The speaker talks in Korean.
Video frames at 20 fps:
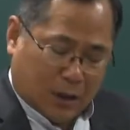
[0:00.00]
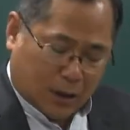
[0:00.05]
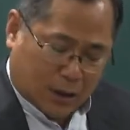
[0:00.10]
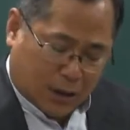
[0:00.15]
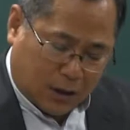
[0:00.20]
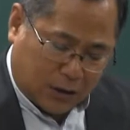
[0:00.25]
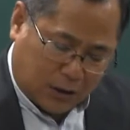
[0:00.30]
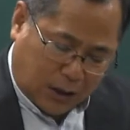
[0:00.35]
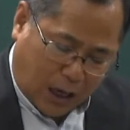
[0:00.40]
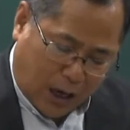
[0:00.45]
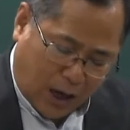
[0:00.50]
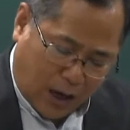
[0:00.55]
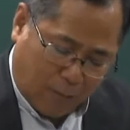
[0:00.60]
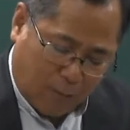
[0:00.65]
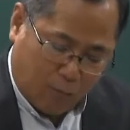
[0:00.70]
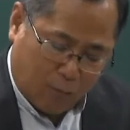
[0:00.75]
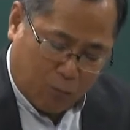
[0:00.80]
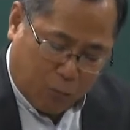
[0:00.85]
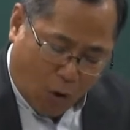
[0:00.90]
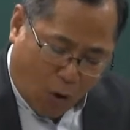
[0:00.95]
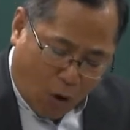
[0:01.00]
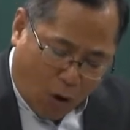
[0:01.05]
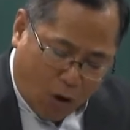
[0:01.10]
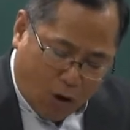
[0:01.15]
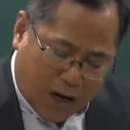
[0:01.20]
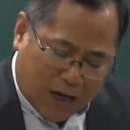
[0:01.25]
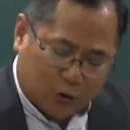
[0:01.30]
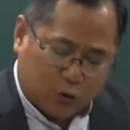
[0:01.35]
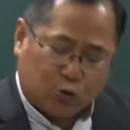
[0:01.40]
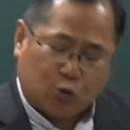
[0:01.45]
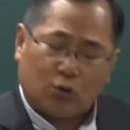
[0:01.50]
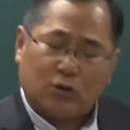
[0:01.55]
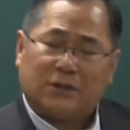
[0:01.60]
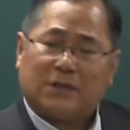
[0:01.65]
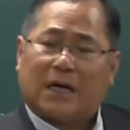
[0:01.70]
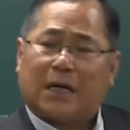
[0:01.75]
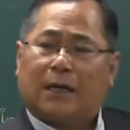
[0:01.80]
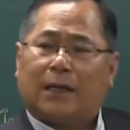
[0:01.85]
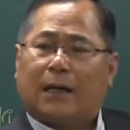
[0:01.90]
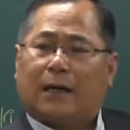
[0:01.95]
근데 뭐가
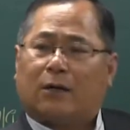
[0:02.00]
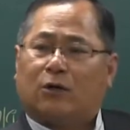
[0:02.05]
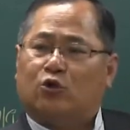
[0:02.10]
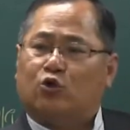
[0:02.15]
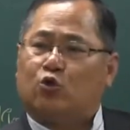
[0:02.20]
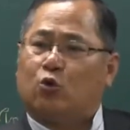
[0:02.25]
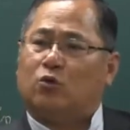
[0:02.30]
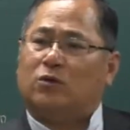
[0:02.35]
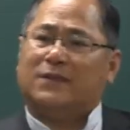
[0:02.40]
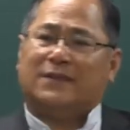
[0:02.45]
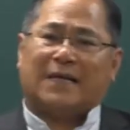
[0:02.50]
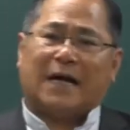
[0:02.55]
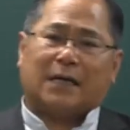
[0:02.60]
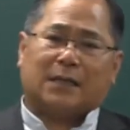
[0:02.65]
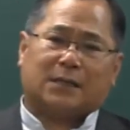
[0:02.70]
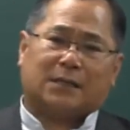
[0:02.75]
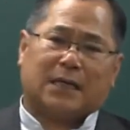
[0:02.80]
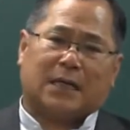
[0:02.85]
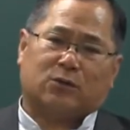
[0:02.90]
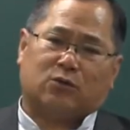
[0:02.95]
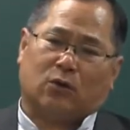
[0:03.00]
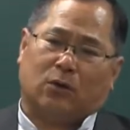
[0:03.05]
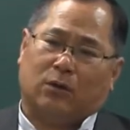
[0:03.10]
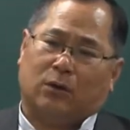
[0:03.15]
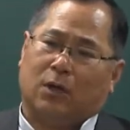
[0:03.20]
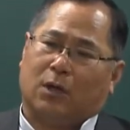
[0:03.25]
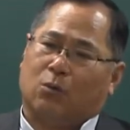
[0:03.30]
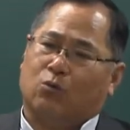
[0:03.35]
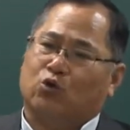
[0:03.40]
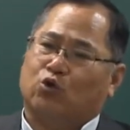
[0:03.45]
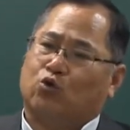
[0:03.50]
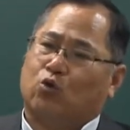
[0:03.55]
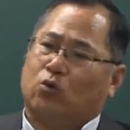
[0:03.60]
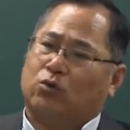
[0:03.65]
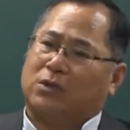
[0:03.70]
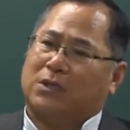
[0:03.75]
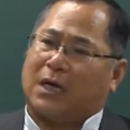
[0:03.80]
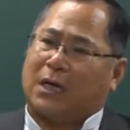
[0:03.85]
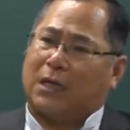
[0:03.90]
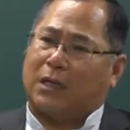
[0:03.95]
손상이 됐건 손상 차손 여러분
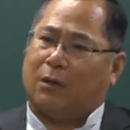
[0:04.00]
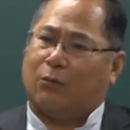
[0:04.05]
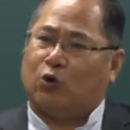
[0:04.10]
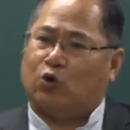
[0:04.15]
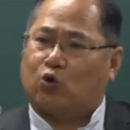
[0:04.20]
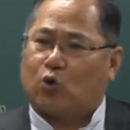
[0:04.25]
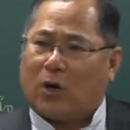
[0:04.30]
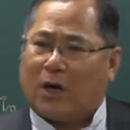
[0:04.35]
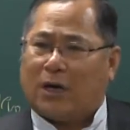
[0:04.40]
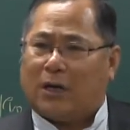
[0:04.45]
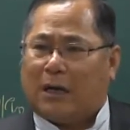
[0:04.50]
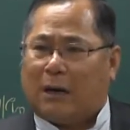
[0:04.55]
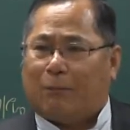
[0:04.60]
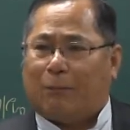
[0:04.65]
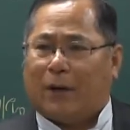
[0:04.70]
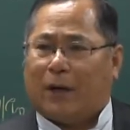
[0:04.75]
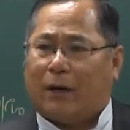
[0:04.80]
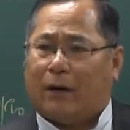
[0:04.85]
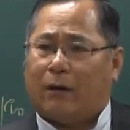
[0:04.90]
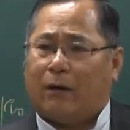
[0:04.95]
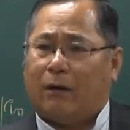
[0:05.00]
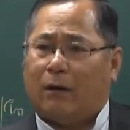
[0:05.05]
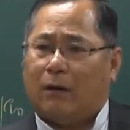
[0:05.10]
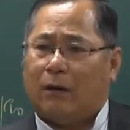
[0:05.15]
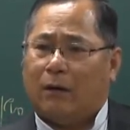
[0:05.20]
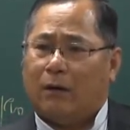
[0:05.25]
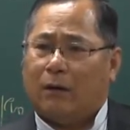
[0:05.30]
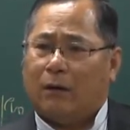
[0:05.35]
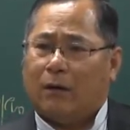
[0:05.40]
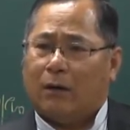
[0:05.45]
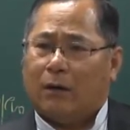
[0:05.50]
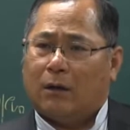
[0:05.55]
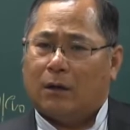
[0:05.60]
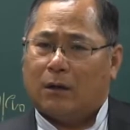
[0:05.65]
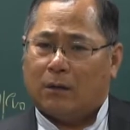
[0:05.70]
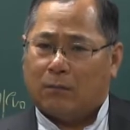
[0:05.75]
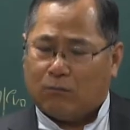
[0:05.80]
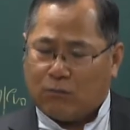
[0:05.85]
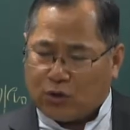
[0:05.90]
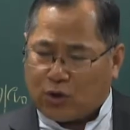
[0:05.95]
손상이 되면 좋아요 나빠요?
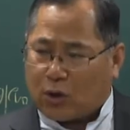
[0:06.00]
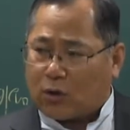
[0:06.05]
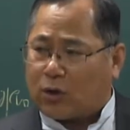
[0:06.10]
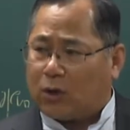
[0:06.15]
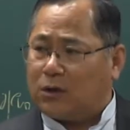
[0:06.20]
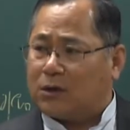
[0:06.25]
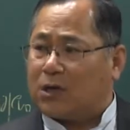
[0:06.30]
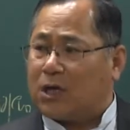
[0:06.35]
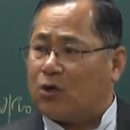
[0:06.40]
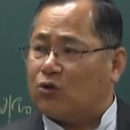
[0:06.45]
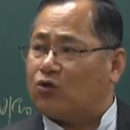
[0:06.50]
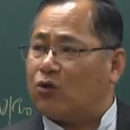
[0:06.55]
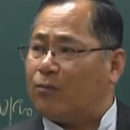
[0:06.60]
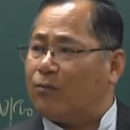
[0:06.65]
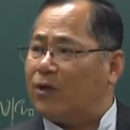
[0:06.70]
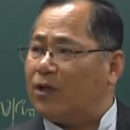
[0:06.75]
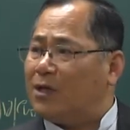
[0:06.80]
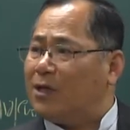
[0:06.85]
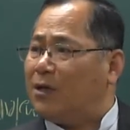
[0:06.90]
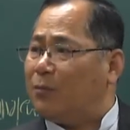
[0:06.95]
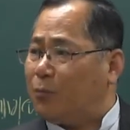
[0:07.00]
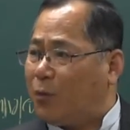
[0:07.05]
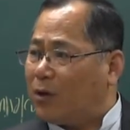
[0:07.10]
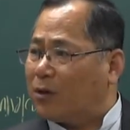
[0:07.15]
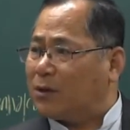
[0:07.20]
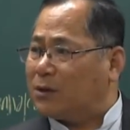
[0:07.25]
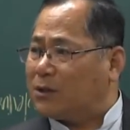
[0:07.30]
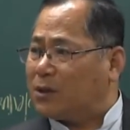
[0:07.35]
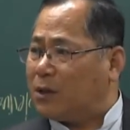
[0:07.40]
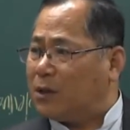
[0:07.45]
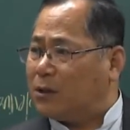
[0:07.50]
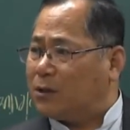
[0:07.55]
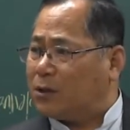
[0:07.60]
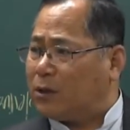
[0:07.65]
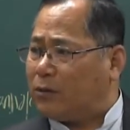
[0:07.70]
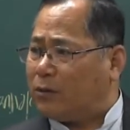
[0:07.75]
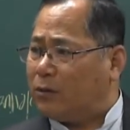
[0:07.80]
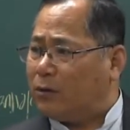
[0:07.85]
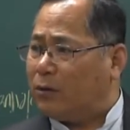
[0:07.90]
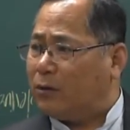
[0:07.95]
무조건 재수 없는 일이 벌어진
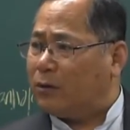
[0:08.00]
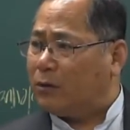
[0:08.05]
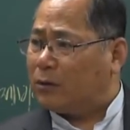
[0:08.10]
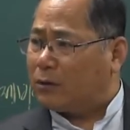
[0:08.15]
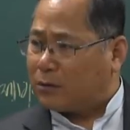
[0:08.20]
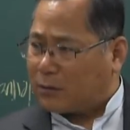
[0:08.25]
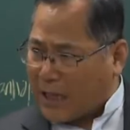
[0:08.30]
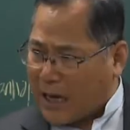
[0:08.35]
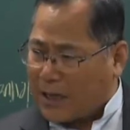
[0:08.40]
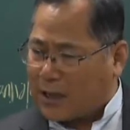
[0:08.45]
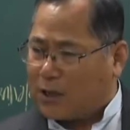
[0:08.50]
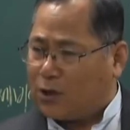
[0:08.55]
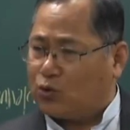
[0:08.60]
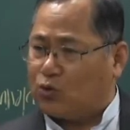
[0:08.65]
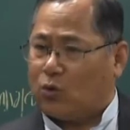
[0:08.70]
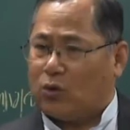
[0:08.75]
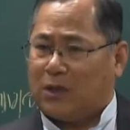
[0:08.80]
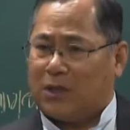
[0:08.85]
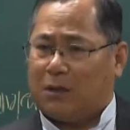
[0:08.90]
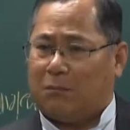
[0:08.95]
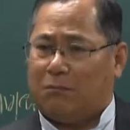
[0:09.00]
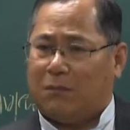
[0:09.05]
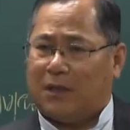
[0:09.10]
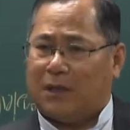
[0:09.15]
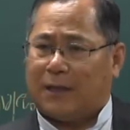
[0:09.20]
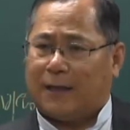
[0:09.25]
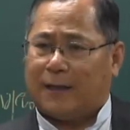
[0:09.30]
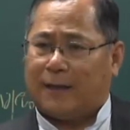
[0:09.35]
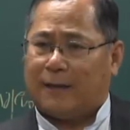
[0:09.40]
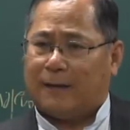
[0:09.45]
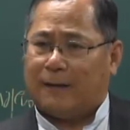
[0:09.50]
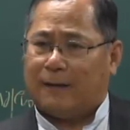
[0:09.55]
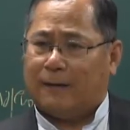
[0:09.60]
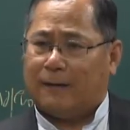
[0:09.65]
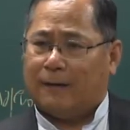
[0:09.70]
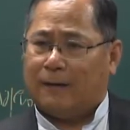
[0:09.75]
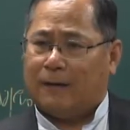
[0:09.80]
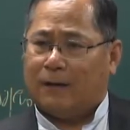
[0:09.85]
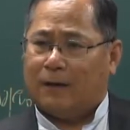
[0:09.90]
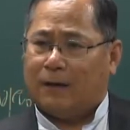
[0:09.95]
거죠. 단기 손익입니다.
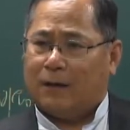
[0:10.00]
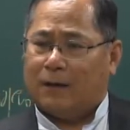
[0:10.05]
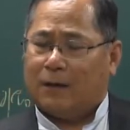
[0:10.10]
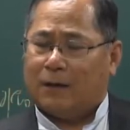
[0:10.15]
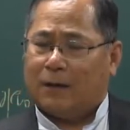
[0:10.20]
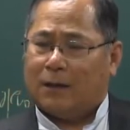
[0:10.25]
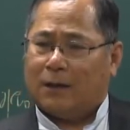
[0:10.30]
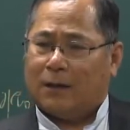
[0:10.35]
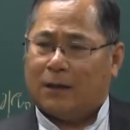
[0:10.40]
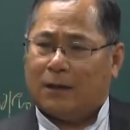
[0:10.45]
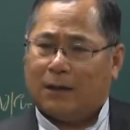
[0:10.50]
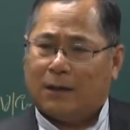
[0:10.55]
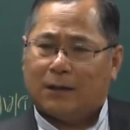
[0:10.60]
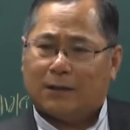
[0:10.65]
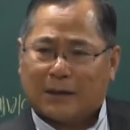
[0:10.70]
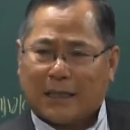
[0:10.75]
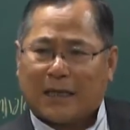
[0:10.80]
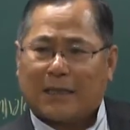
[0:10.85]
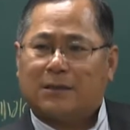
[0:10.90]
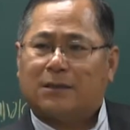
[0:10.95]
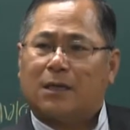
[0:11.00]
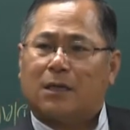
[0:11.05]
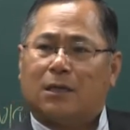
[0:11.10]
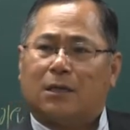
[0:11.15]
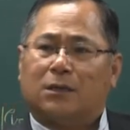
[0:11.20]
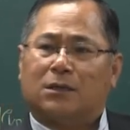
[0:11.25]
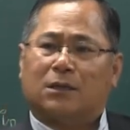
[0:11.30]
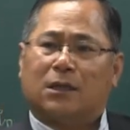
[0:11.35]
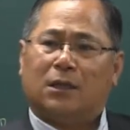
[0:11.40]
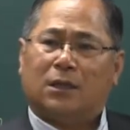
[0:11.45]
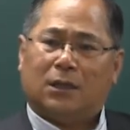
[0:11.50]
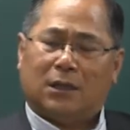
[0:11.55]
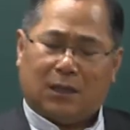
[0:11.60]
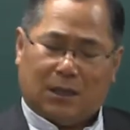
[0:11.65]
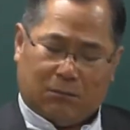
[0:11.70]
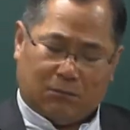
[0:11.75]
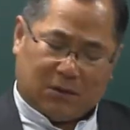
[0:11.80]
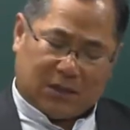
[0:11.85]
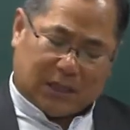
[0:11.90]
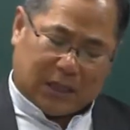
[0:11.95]
따라서 이것은
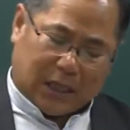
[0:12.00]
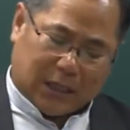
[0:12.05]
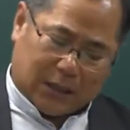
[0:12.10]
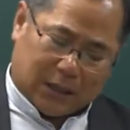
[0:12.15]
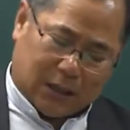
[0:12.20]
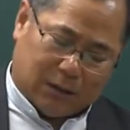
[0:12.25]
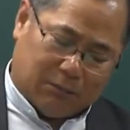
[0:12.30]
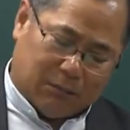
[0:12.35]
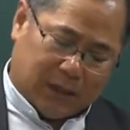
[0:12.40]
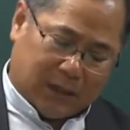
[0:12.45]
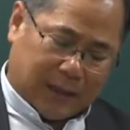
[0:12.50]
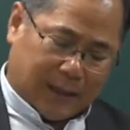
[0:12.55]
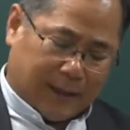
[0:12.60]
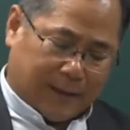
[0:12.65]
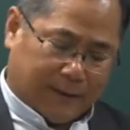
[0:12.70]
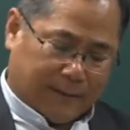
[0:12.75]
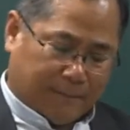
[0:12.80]
임시 개정입니다.